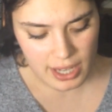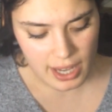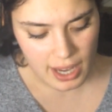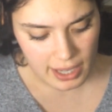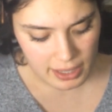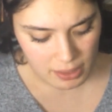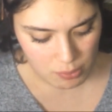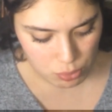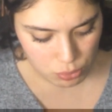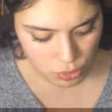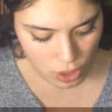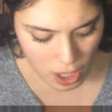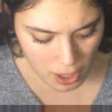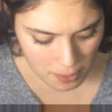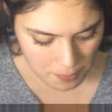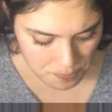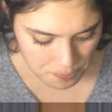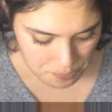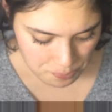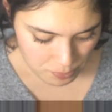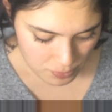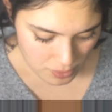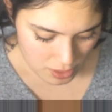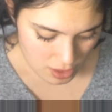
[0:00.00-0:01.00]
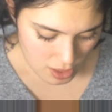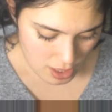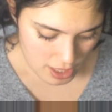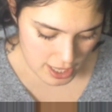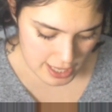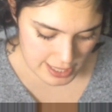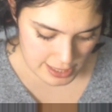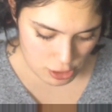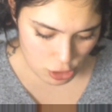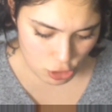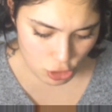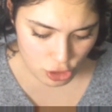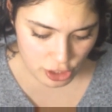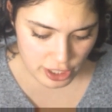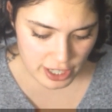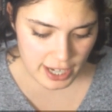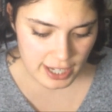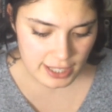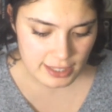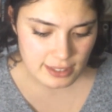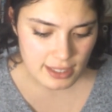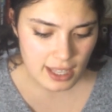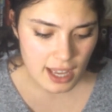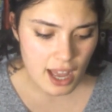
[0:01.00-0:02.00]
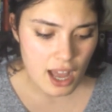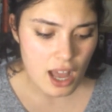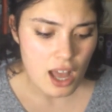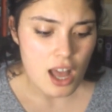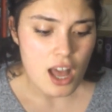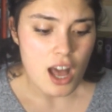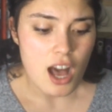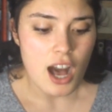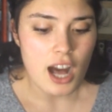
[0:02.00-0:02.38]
yani bu da. E, son olarak da